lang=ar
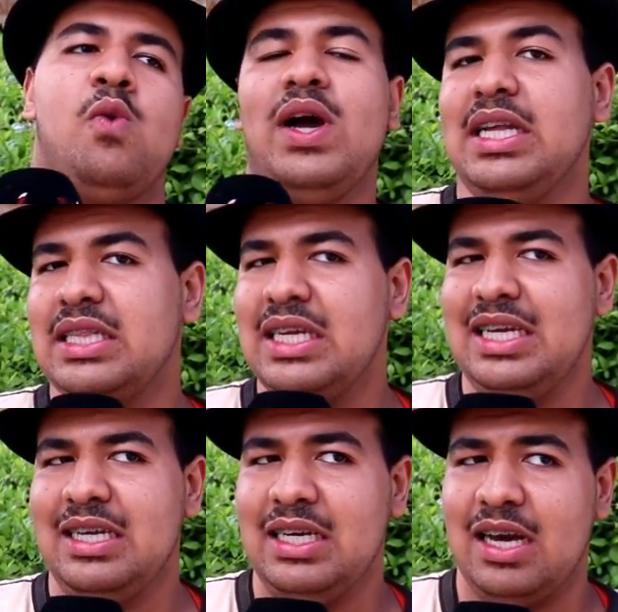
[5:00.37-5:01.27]
واحد
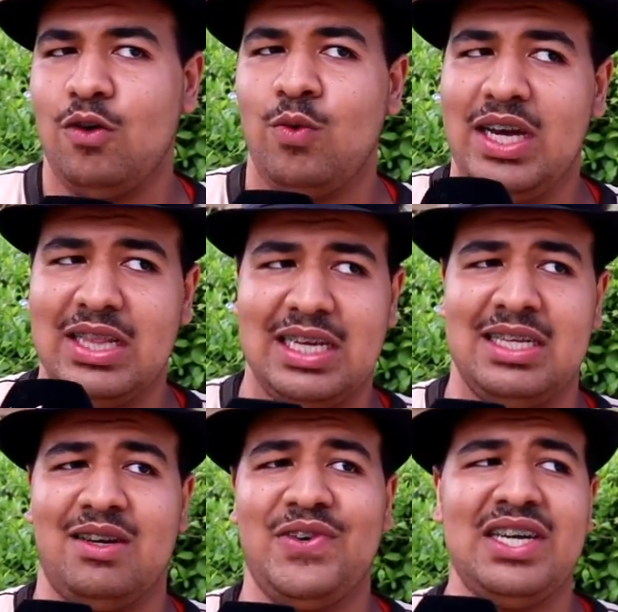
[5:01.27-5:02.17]
الناحيه وواحد
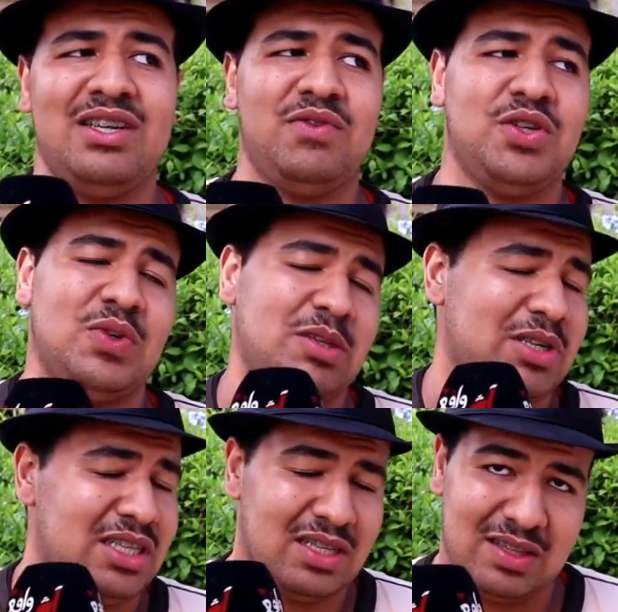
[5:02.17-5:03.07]
الاضافه انا فيديوهاتي
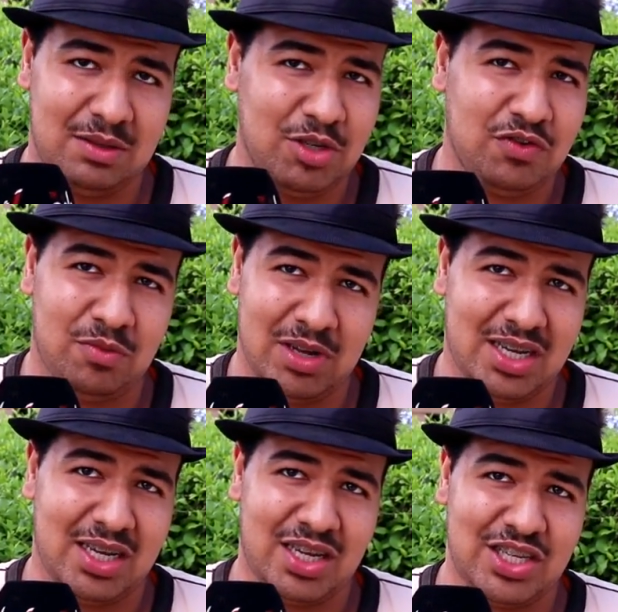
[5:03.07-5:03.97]
ما كنديرش فيهم
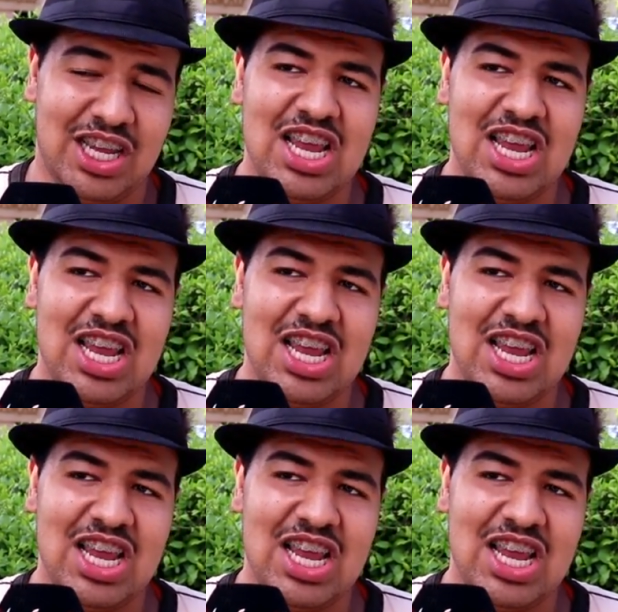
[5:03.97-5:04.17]
مكياج